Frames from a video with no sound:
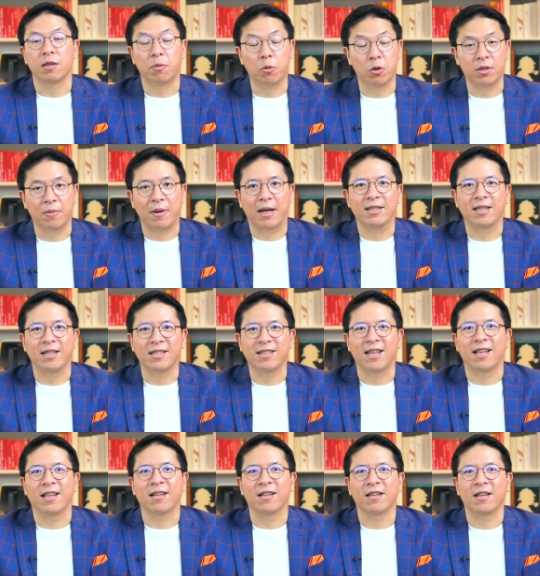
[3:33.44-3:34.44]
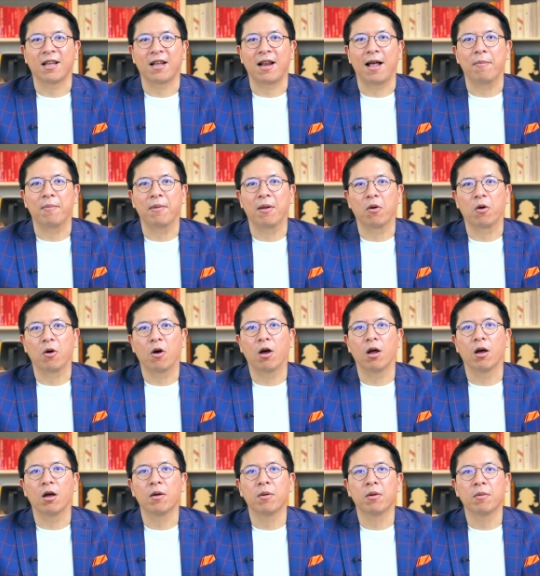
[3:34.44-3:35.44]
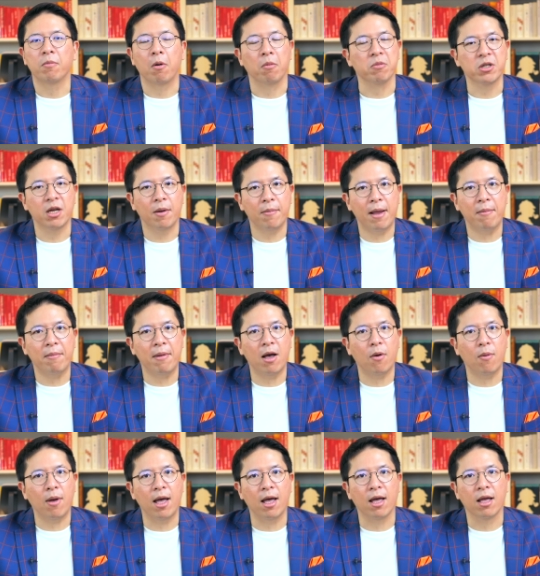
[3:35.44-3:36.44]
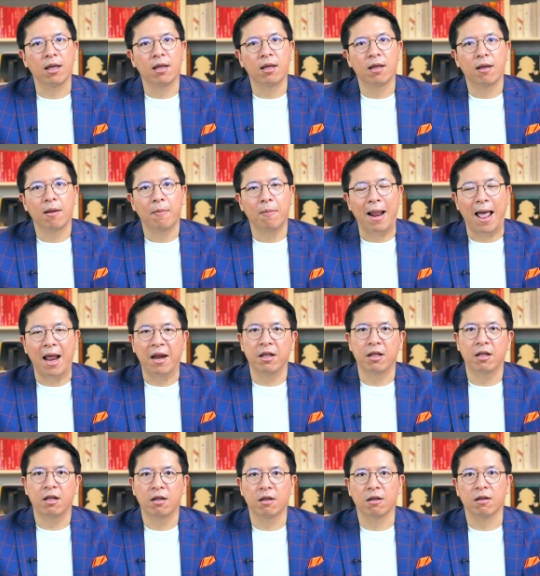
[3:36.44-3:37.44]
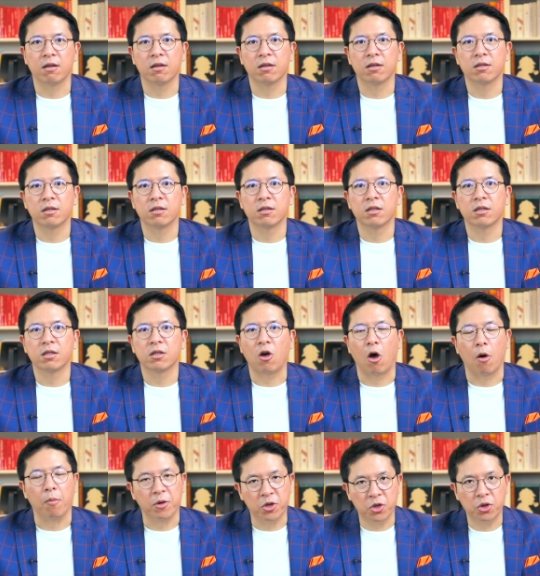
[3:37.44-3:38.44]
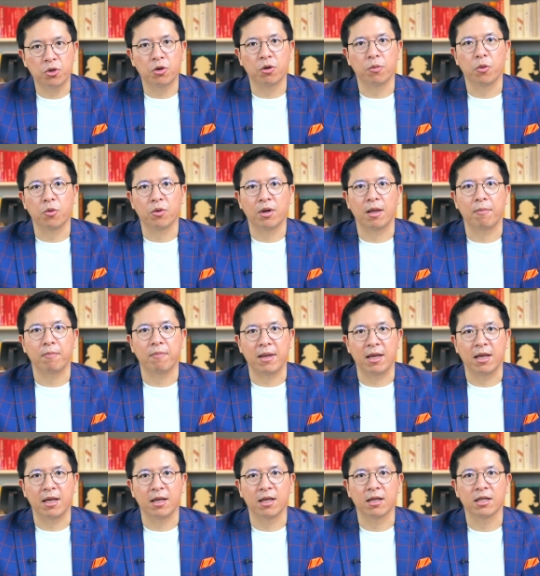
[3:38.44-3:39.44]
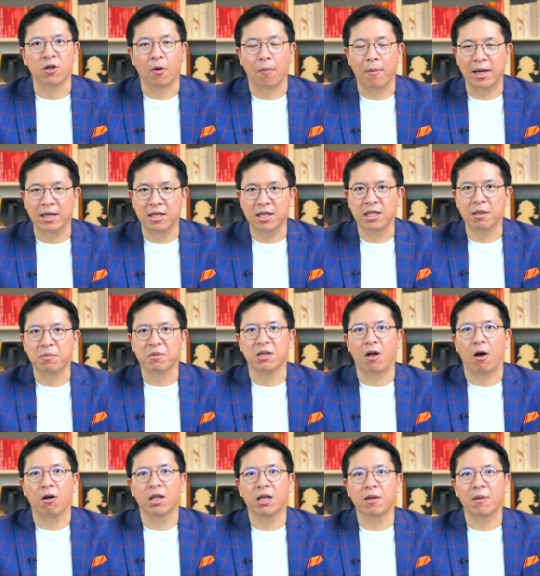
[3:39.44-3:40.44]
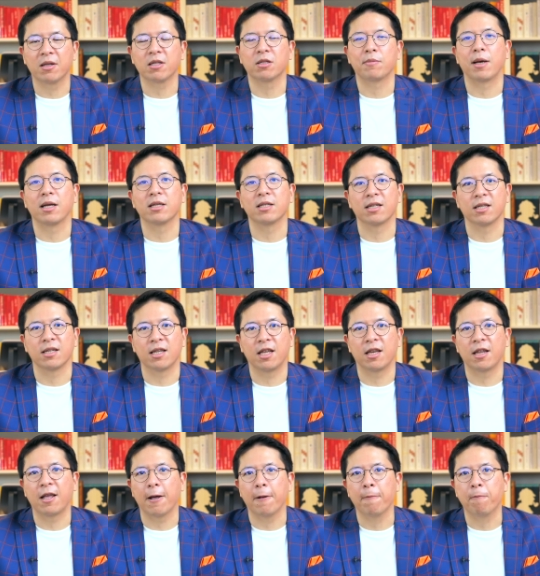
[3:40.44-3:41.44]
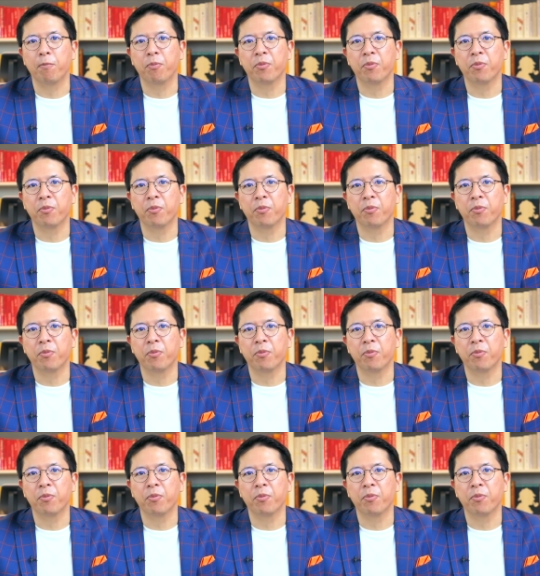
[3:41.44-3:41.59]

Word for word: จำนวนจำกัดจริงๆนะครับแล้วก็ผมเชื่อมั่นมากว่า Planner ของ Mission to the Moon ในปี 2022 ที่กำลังจะมาถึงนี้เนี่ย